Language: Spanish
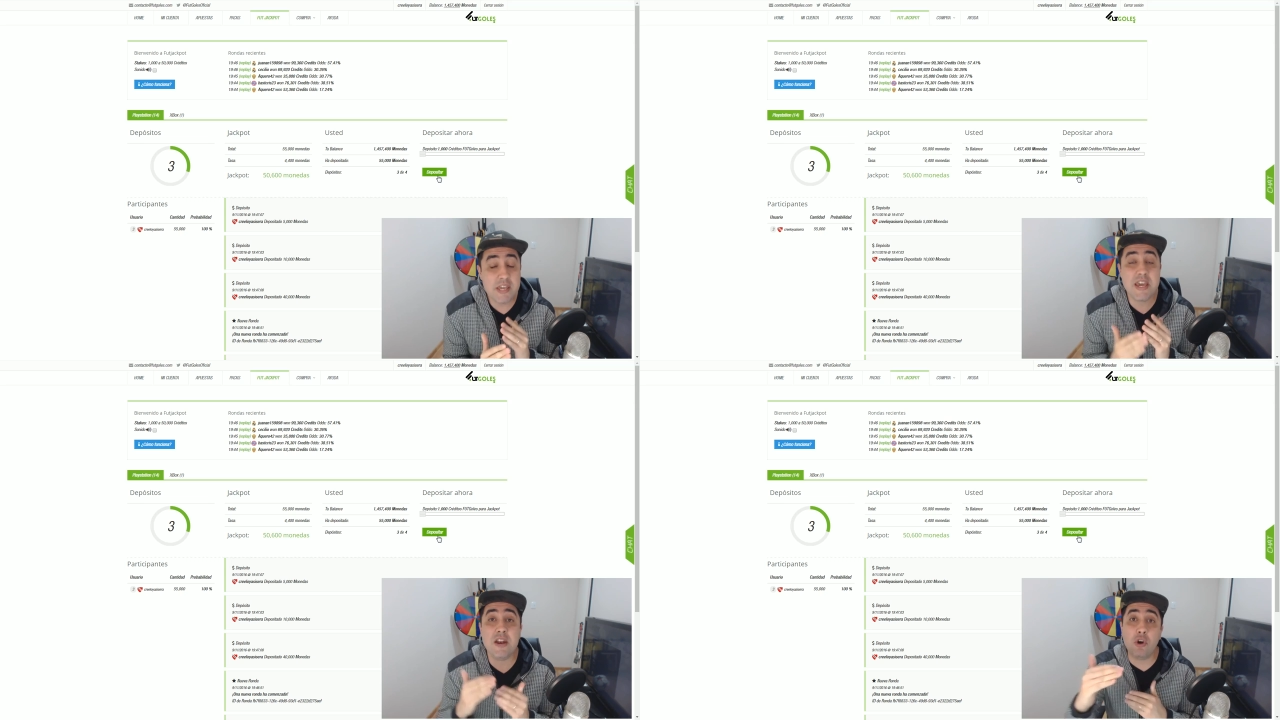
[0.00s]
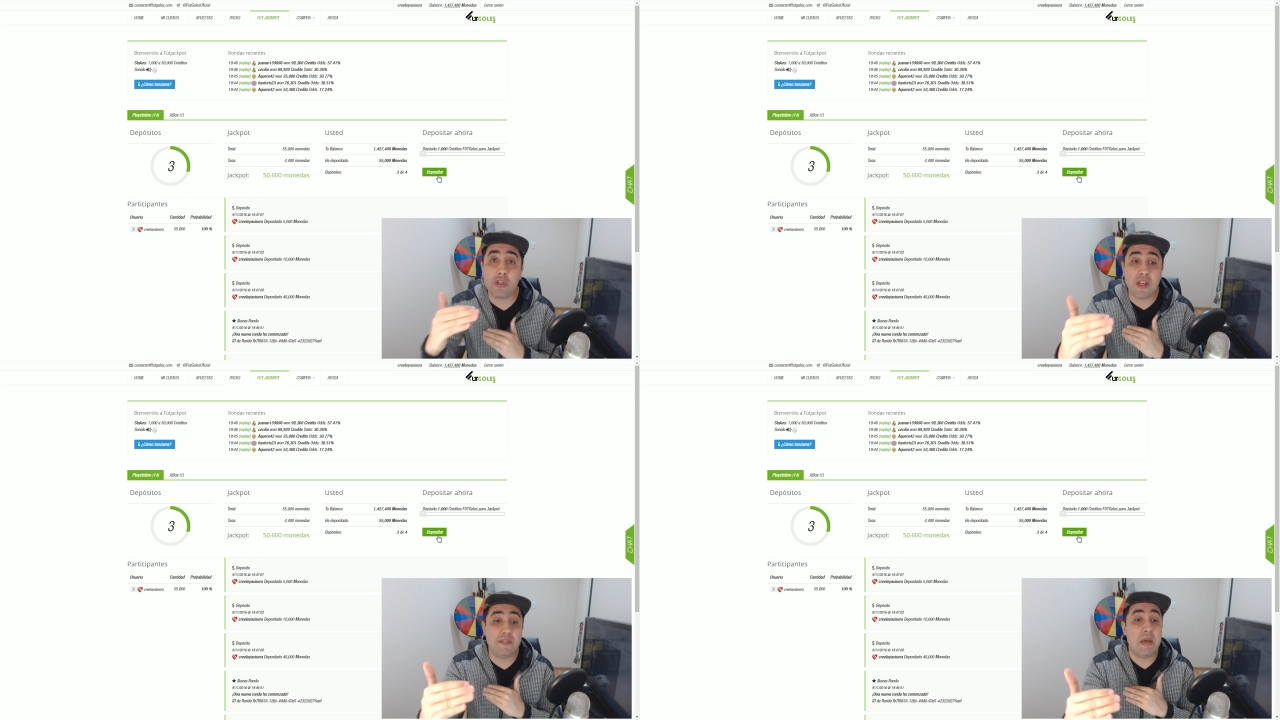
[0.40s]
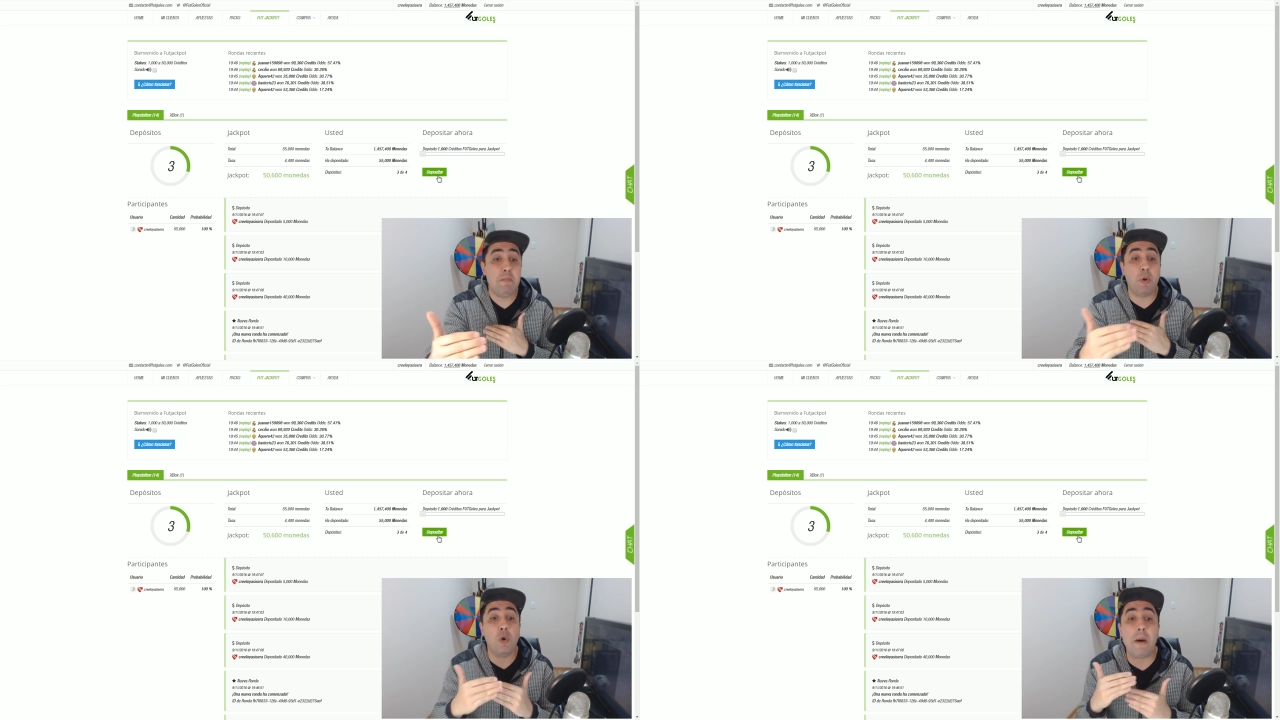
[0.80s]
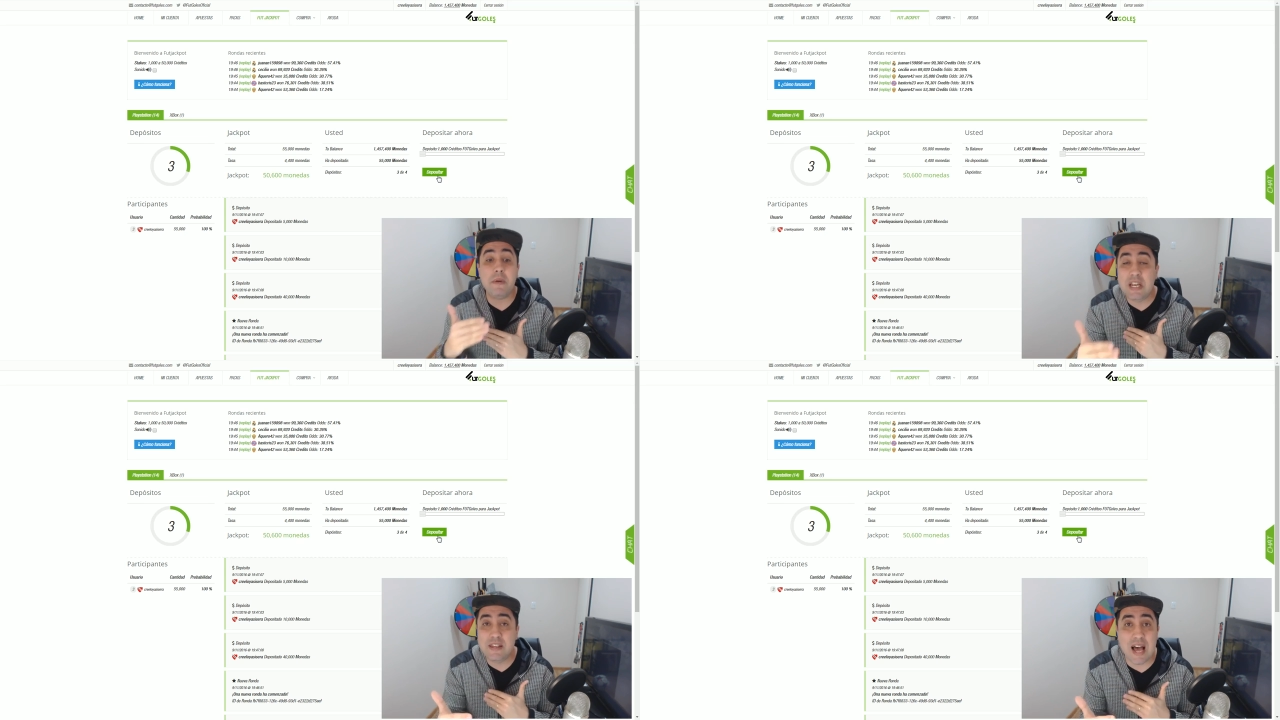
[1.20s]
y en orden de
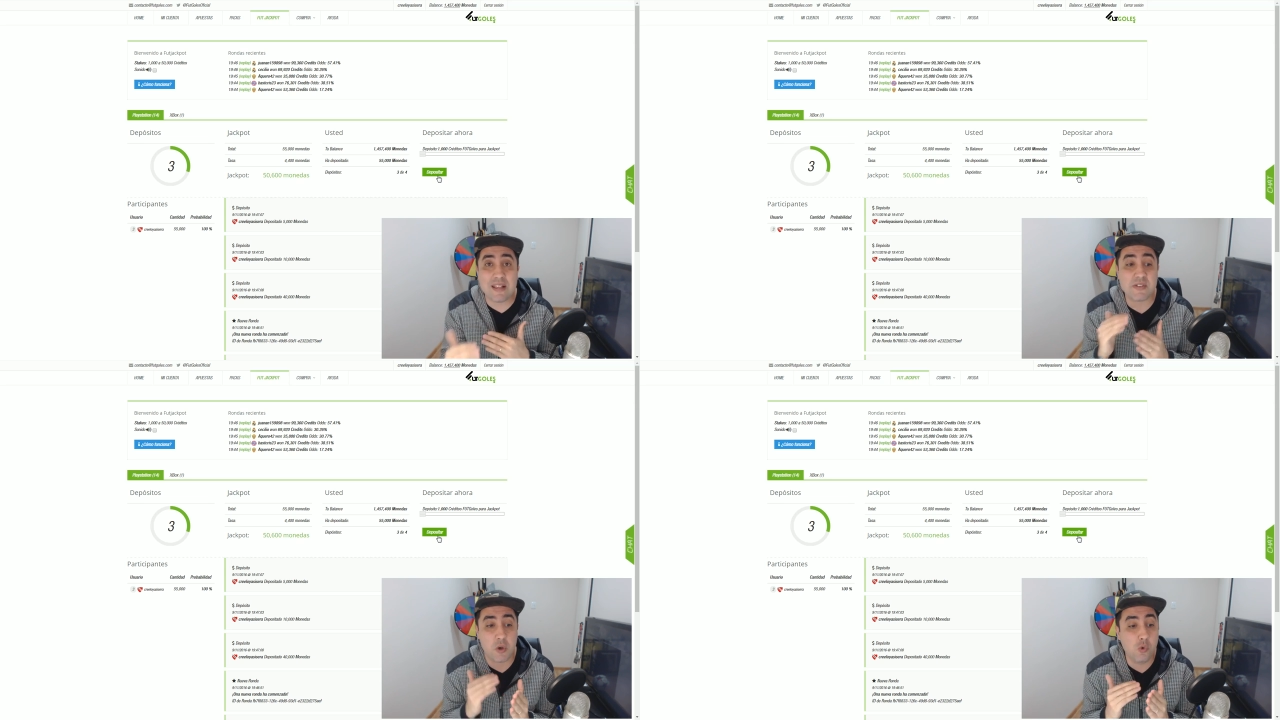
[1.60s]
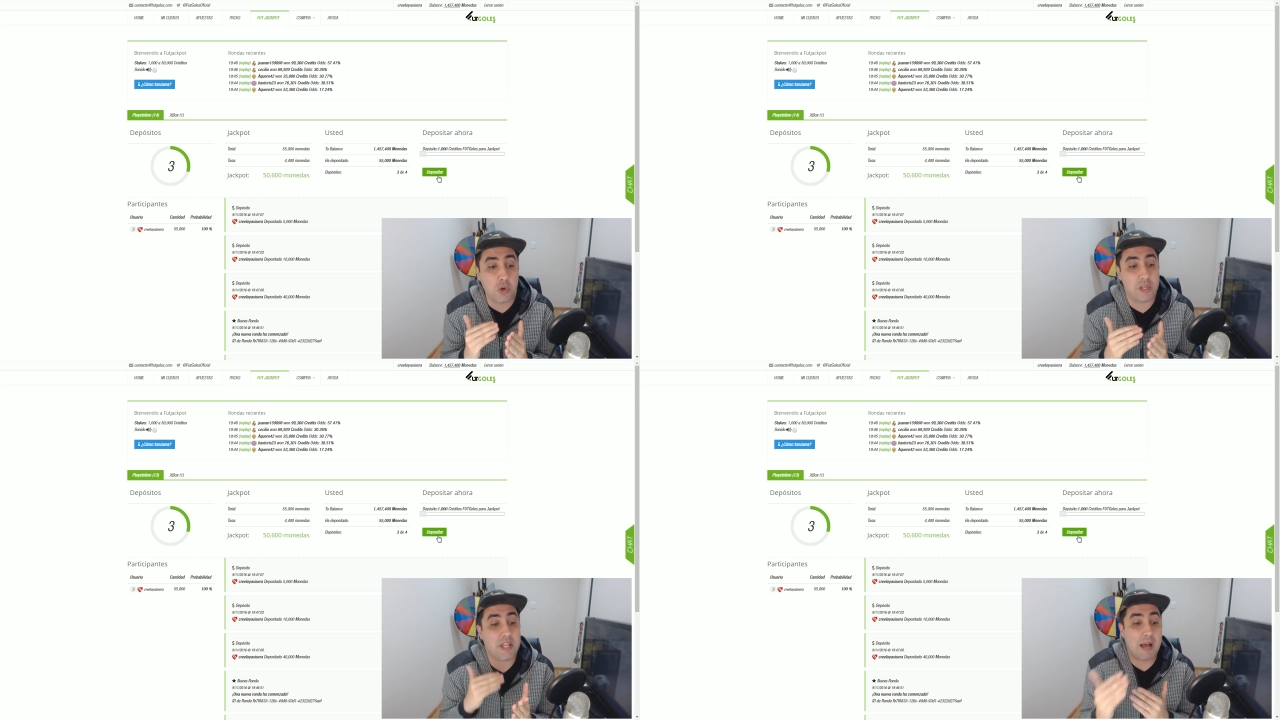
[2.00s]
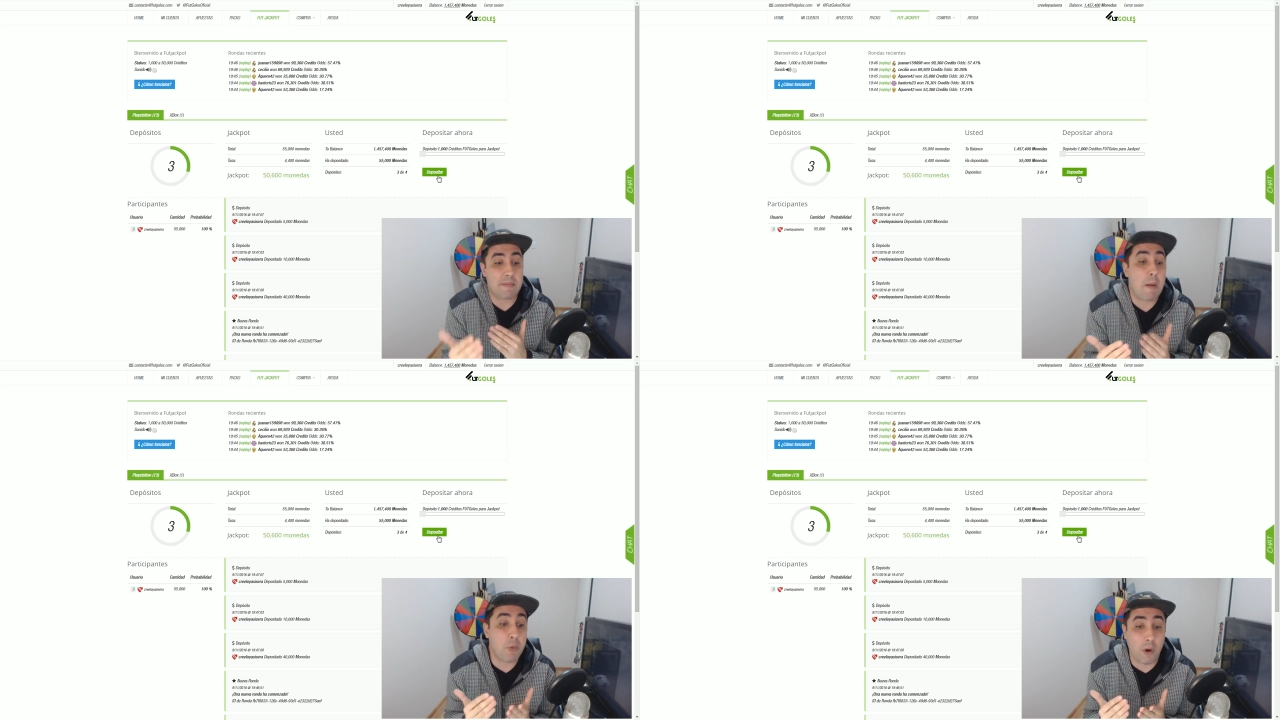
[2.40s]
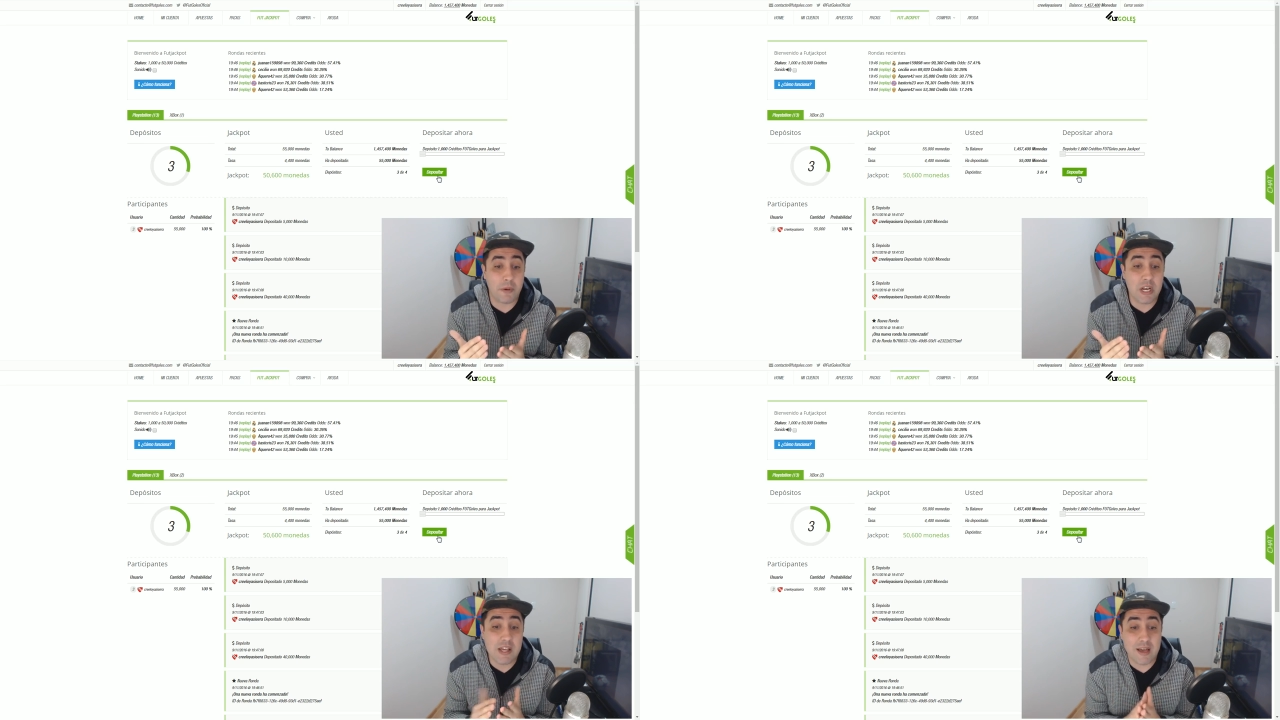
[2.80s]
probabilidad, según quien tenga más
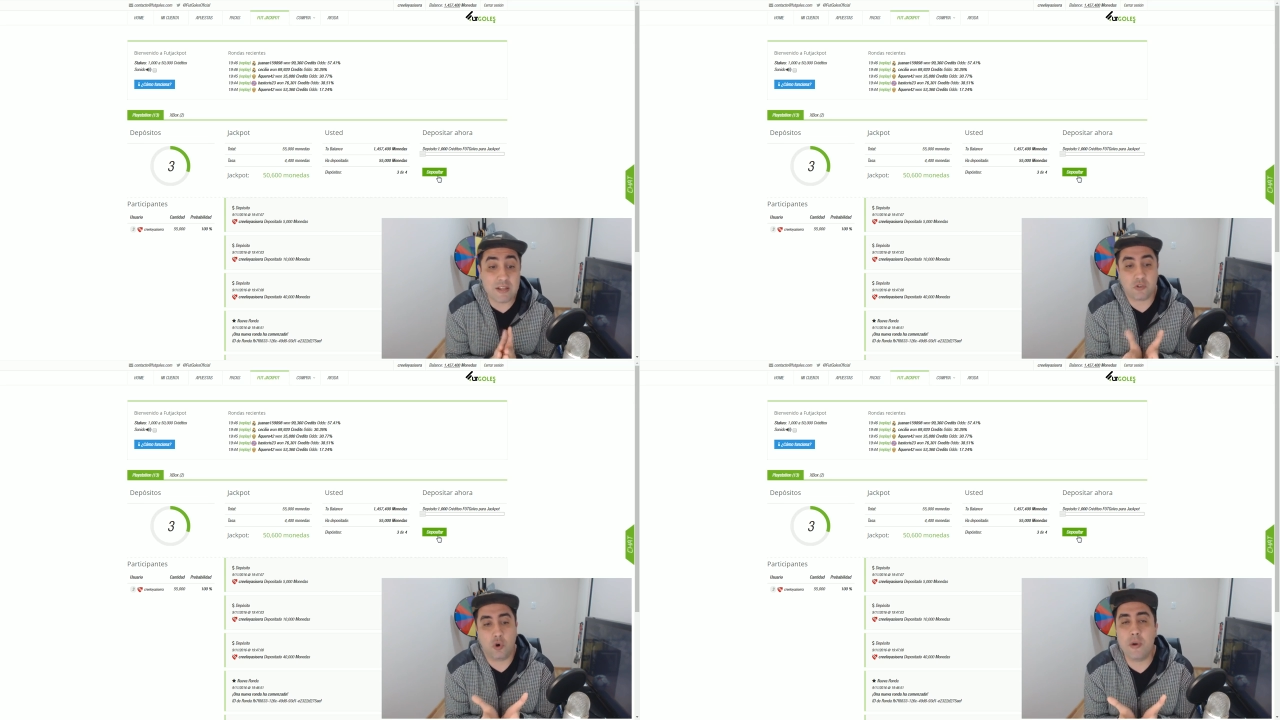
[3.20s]
probabilidades,